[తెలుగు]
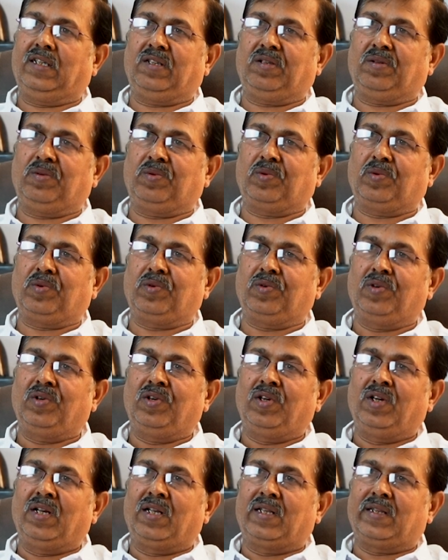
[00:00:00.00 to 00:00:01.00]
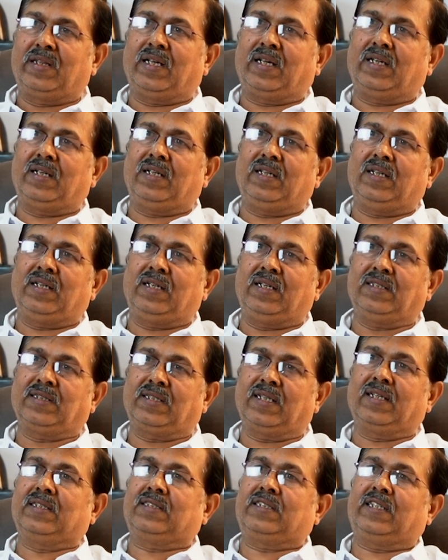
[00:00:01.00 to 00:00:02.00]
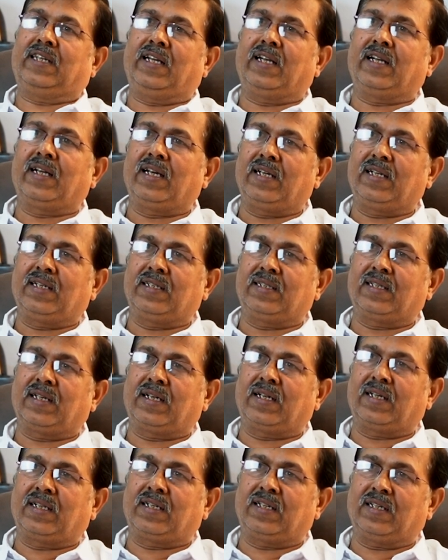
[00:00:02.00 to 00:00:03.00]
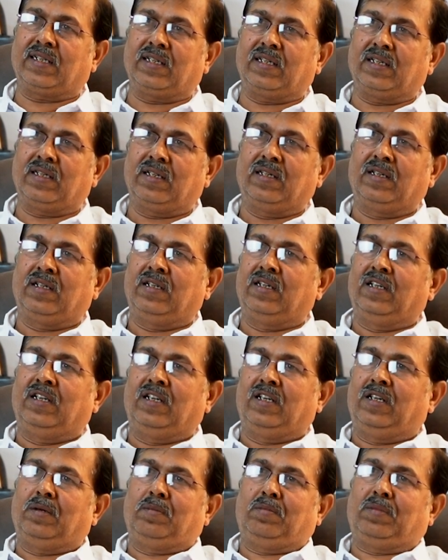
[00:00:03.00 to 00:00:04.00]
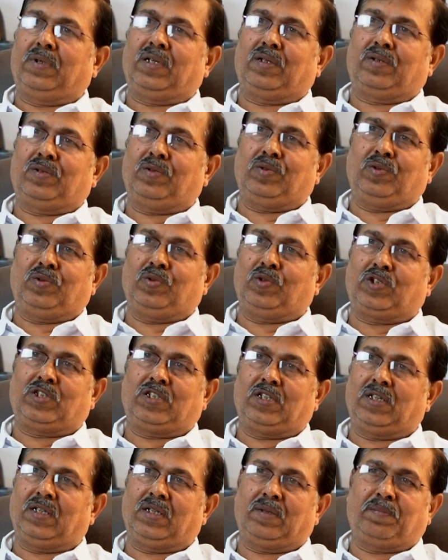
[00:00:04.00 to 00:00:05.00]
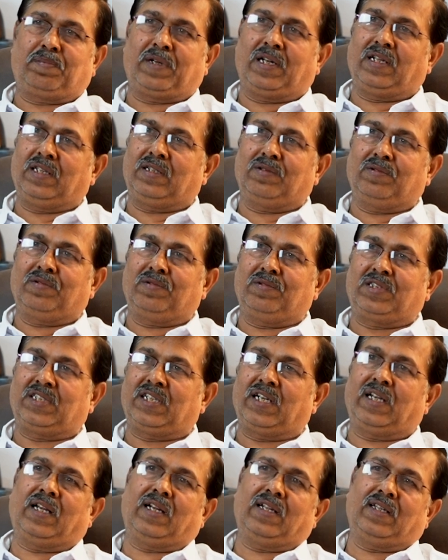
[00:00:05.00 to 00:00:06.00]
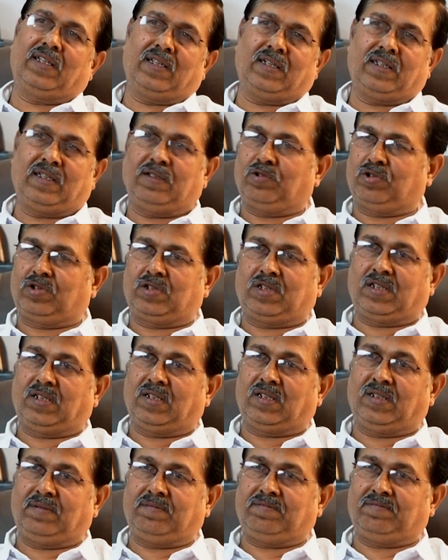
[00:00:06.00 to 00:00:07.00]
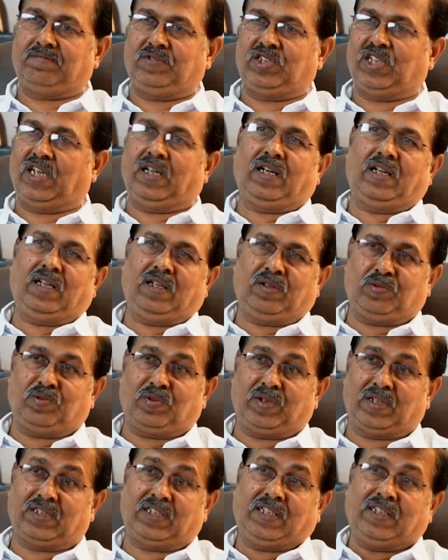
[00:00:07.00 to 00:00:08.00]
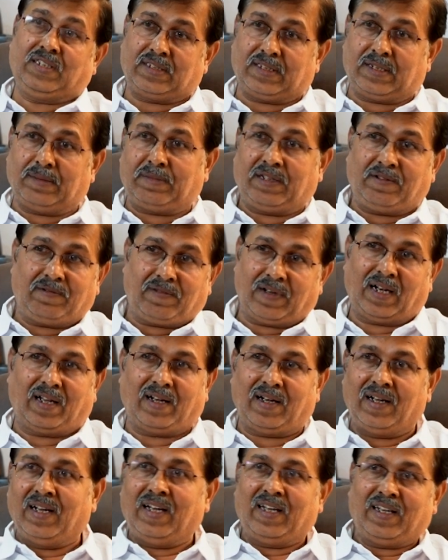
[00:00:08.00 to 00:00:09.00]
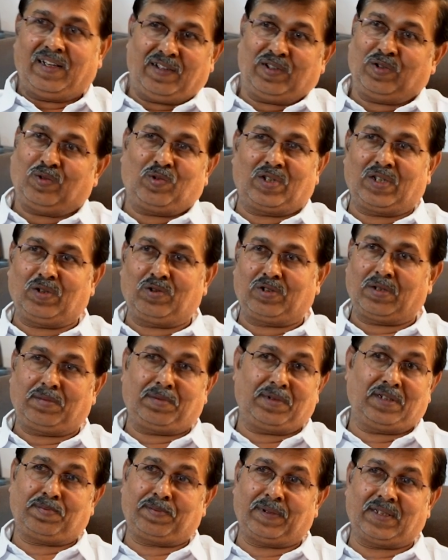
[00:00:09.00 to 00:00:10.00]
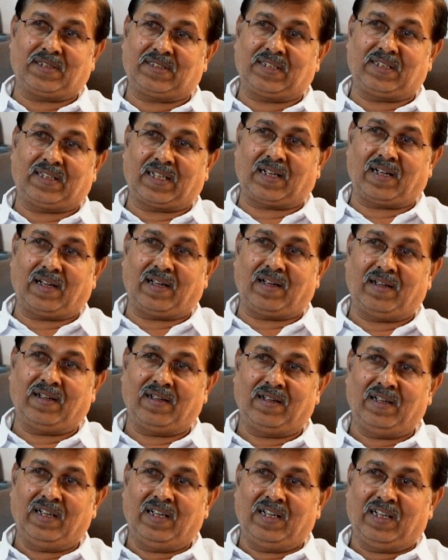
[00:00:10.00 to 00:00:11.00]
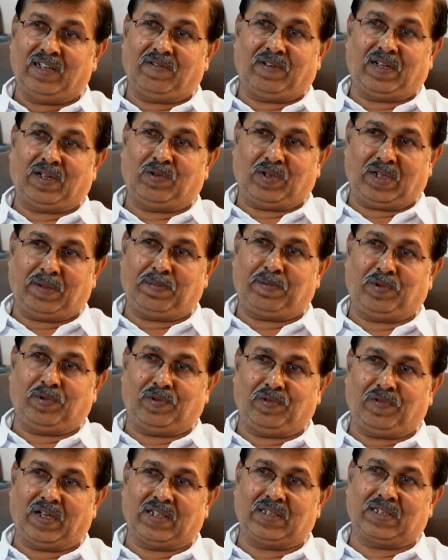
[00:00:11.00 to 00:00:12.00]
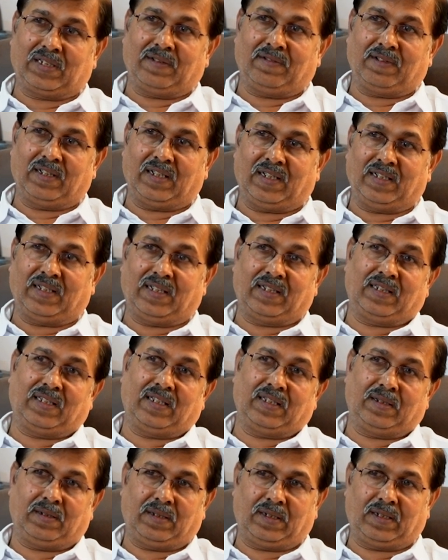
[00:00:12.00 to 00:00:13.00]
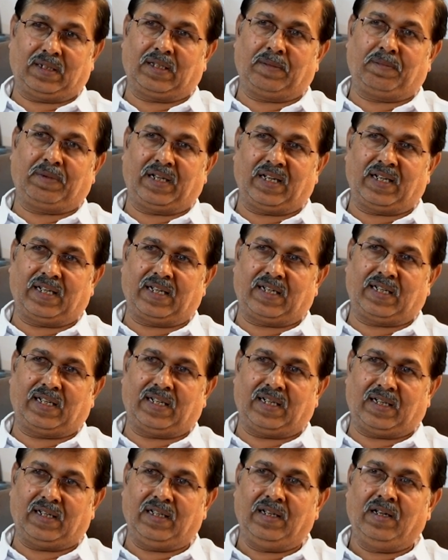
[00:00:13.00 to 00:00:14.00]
ఏదైతుందో దాన్ని నిజంగా అంటే మనకు వచ్చే ఫలితం చేయలేదన్నదే వస్తుంది అది చేయలేదు కూడా చేస్తే మరి ఇవాళ ఎందుకుంటే ఉత్తరప్రదేశ్ పరిస్థితి అట్లా ఇవాళ కూడా ఇప్పుడు వాస్తవంగా ఎంత ఎంత భయంకరంగా